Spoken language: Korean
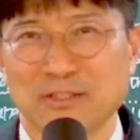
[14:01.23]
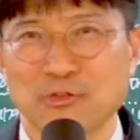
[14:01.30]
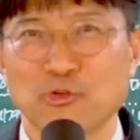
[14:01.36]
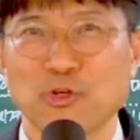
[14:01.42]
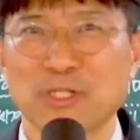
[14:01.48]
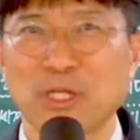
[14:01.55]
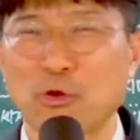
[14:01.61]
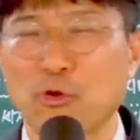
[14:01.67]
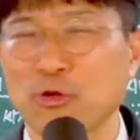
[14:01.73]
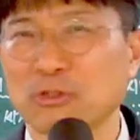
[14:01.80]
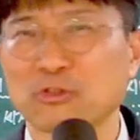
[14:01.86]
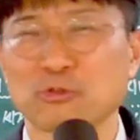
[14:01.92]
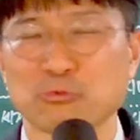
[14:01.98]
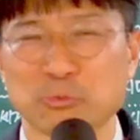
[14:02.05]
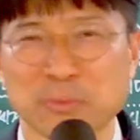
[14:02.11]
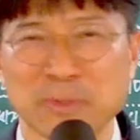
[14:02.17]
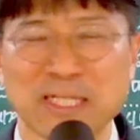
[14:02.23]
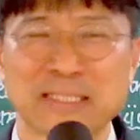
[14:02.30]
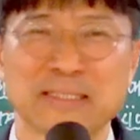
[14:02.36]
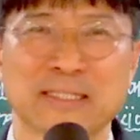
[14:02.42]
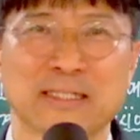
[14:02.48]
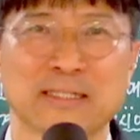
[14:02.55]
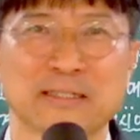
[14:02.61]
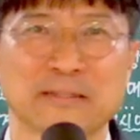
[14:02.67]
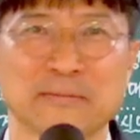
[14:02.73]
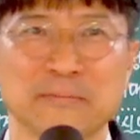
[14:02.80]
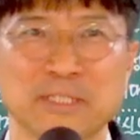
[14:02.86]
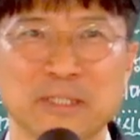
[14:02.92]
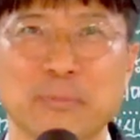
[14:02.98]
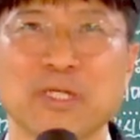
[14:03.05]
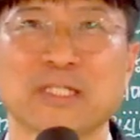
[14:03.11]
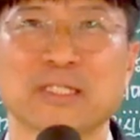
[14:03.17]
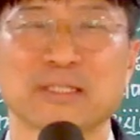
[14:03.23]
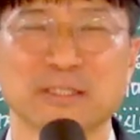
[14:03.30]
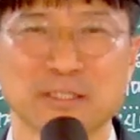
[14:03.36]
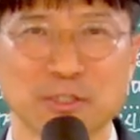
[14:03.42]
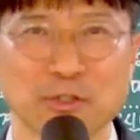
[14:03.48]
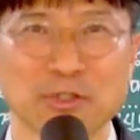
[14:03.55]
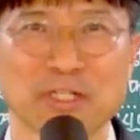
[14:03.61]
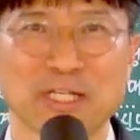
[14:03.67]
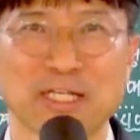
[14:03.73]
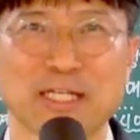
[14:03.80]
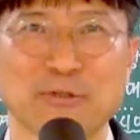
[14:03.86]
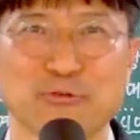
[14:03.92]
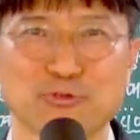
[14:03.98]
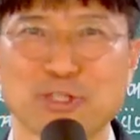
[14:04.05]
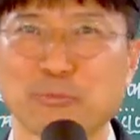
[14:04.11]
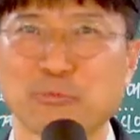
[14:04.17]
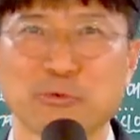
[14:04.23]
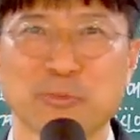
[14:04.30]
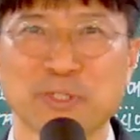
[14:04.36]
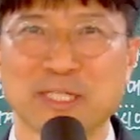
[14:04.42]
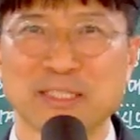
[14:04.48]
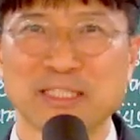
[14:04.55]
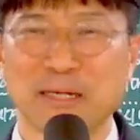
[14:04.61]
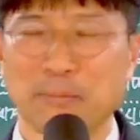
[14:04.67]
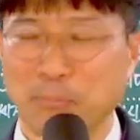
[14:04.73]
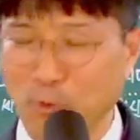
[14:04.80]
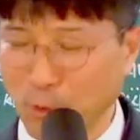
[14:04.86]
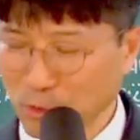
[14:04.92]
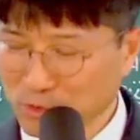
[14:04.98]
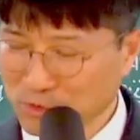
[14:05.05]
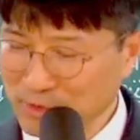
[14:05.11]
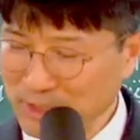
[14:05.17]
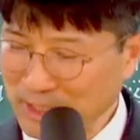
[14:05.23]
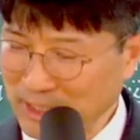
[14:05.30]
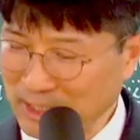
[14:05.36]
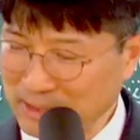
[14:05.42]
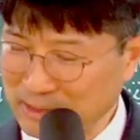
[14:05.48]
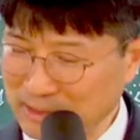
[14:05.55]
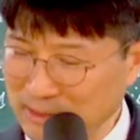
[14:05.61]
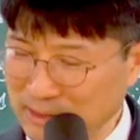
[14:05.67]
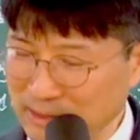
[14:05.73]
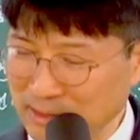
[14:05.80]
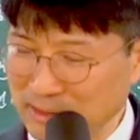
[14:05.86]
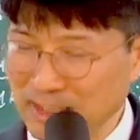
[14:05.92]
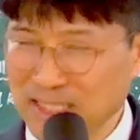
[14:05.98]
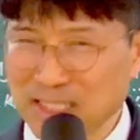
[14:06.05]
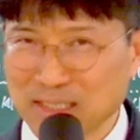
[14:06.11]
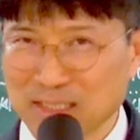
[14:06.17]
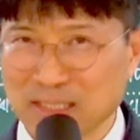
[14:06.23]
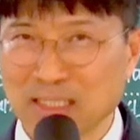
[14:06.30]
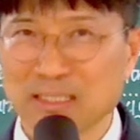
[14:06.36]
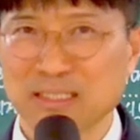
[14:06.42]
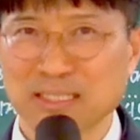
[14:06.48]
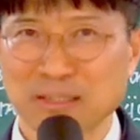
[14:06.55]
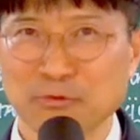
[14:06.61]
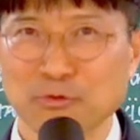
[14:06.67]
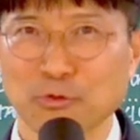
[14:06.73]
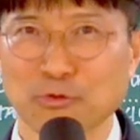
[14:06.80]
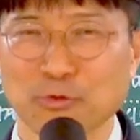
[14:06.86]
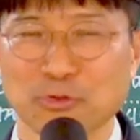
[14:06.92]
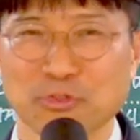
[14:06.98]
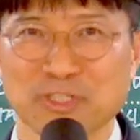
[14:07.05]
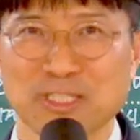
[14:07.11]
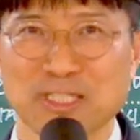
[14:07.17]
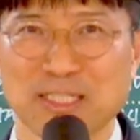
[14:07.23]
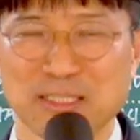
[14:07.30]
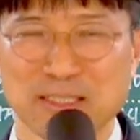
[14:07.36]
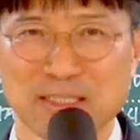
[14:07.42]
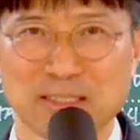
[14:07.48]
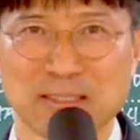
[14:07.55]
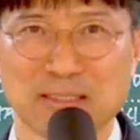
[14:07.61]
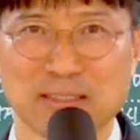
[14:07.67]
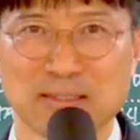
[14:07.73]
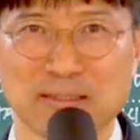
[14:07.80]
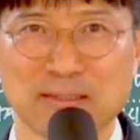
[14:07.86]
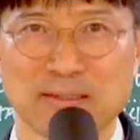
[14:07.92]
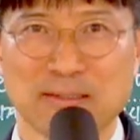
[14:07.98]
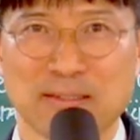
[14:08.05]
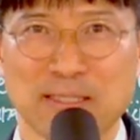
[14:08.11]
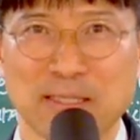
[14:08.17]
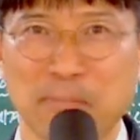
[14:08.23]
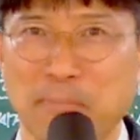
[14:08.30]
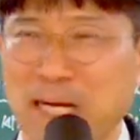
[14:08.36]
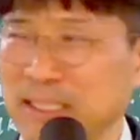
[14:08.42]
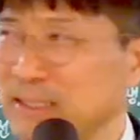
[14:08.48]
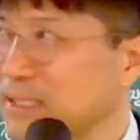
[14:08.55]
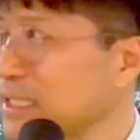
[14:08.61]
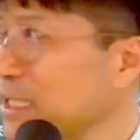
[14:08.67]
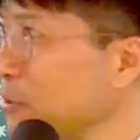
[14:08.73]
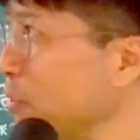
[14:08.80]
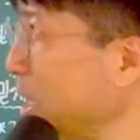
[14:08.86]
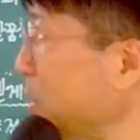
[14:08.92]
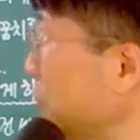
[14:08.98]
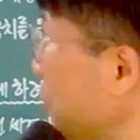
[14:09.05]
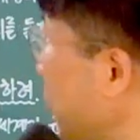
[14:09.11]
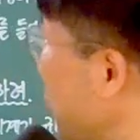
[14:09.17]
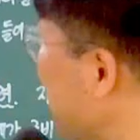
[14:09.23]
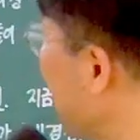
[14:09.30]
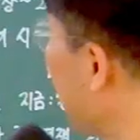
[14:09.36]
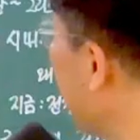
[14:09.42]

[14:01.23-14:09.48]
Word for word: 유엔 회원국뿐만 아니라 200여 개의 국가뿐만 아니라 모든 나라들을 철장으로 통치하실 만왕의 왕으로 오실